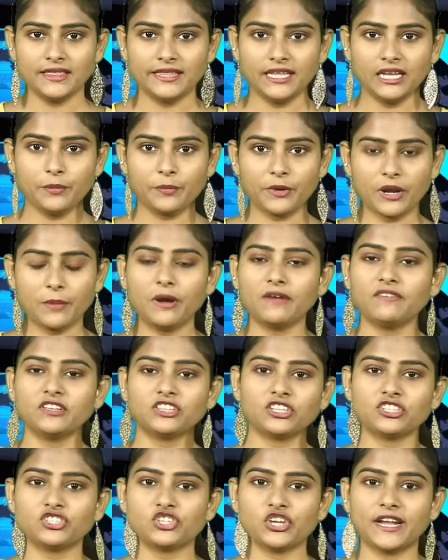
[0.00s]
దీన్ని
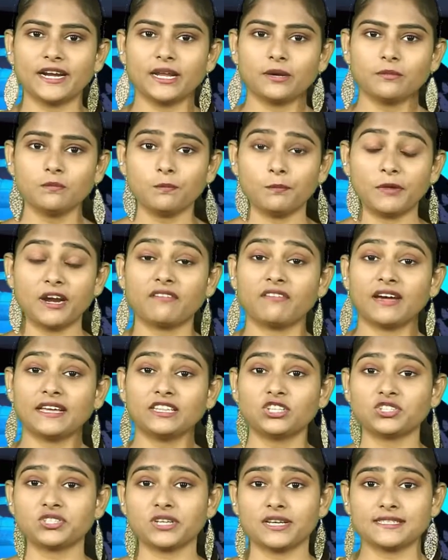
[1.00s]
ప్రభావితం చేయడం మన
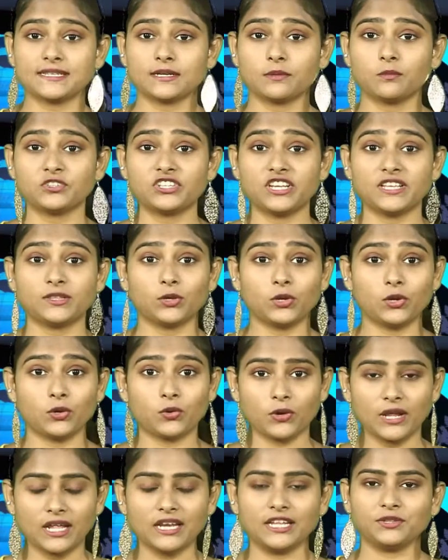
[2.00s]
వైద్య శాస్త్రం చేతుల్లో
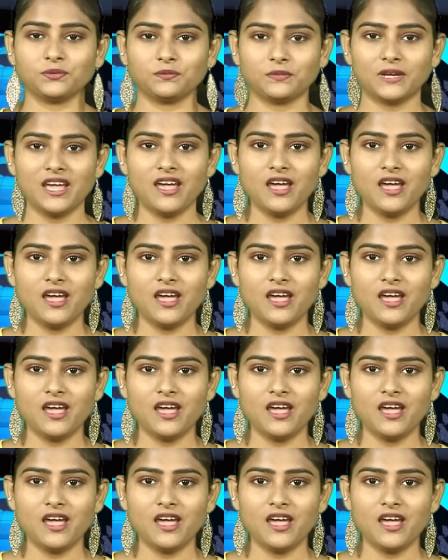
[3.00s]
కూడా లేదు